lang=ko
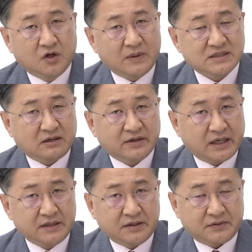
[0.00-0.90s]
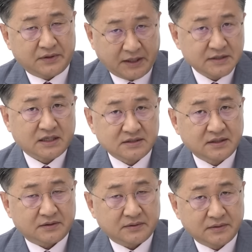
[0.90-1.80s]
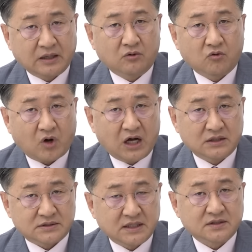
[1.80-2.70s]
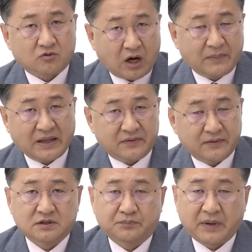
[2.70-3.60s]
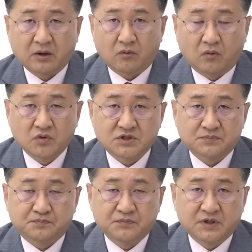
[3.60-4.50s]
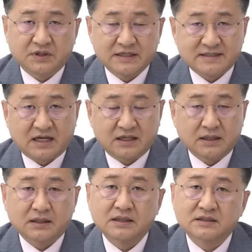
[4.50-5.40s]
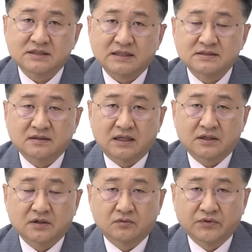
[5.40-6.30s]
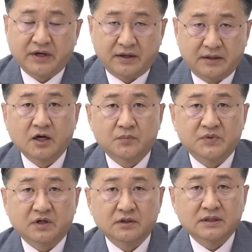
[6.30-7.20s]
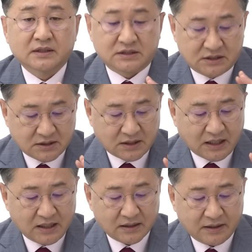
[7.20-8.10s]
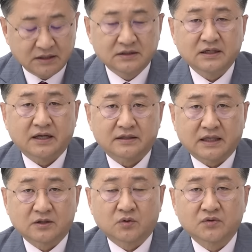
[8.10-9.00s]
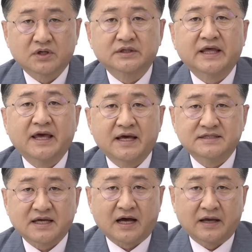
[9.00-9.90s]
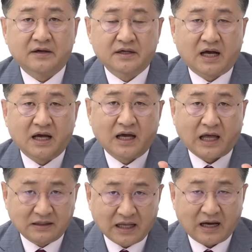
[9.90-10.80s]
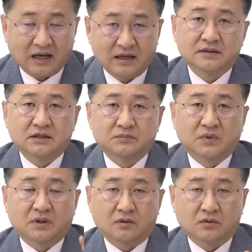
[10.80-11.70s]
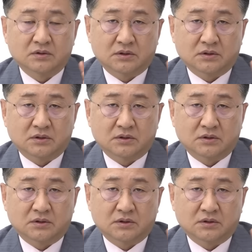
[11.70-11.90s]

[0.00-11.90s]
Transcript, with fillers: 계엄할 상황이 아니에요. 해제하세요. 라고 제적 과반, 즉 150명 이상이 찬성할 경우에 계엄령은 즉각 이를 대통령은 해제하여야 한다. 이거는 뭐